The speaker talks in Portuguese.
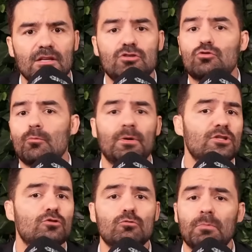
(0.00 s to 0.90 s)
desculpa,
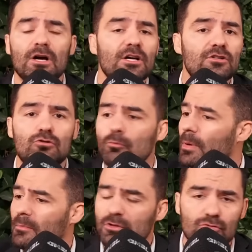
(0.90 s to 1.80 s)
desculpa,
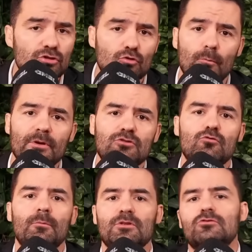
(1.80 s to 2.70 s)
desculpa me tu, desculpa,
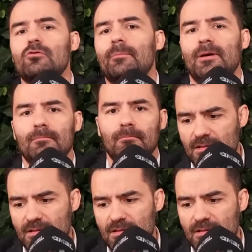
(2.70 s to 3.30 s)
desculpa, desculpa.